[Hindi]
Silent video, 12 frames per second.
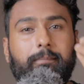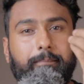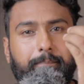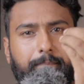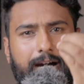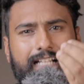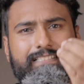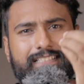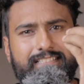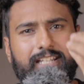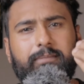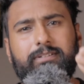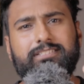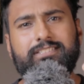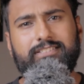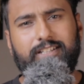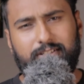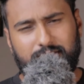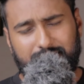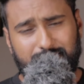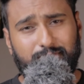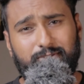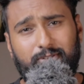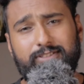या पाँच से छः परसेंट
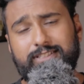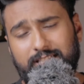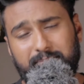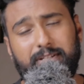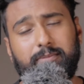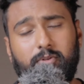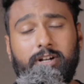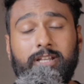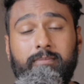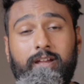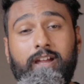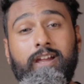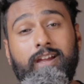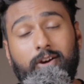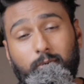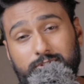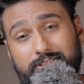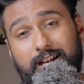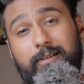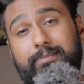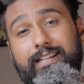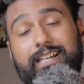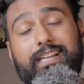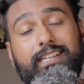टेस्टोस्टेरॉन जितना मेरी बॉडी में है उसका
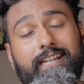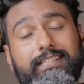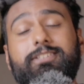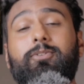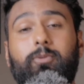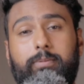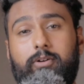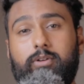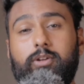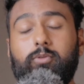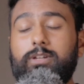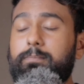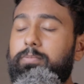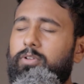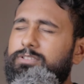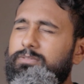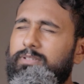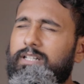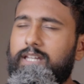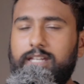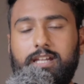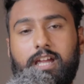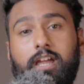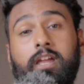आप लेके कैसे हो पाओगे क्योंकि पॉसिबल
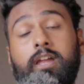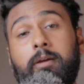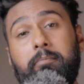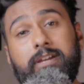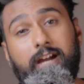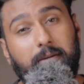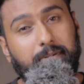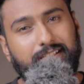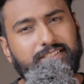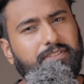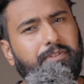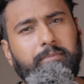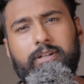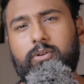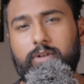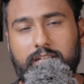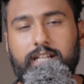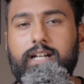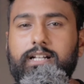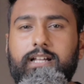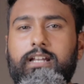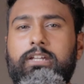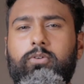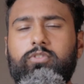नहीं है मैं यहाँ पे किसी फीमेल को डिग्रेड
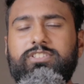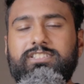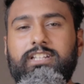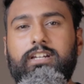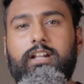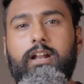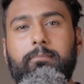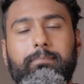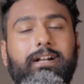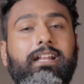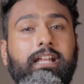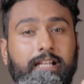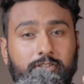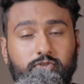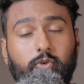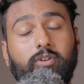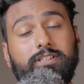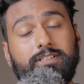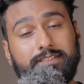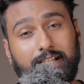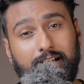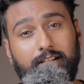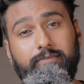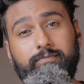करने की कोशिश नहीं कर रहा बट जो
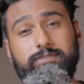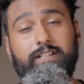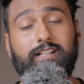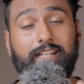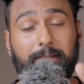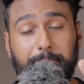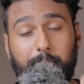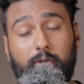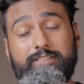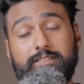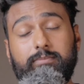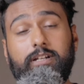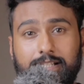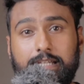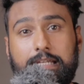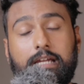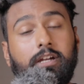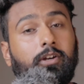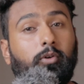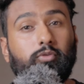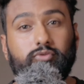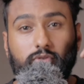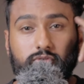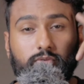साइंटिफिकली पॉसिबल नहीं है
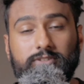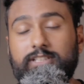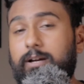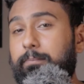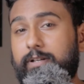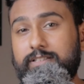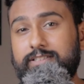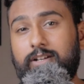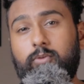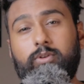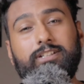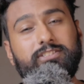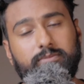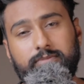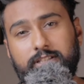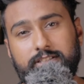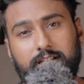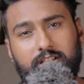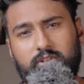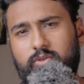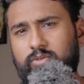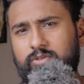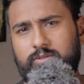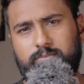उसको सोच के आप परेशान होकर जिम नहीं
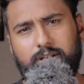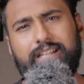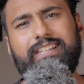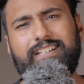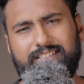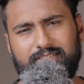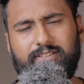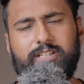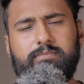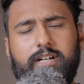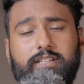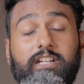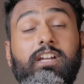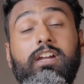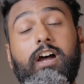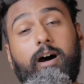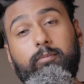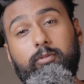जाते हो तो बड़ी दिक्कत वाली बात है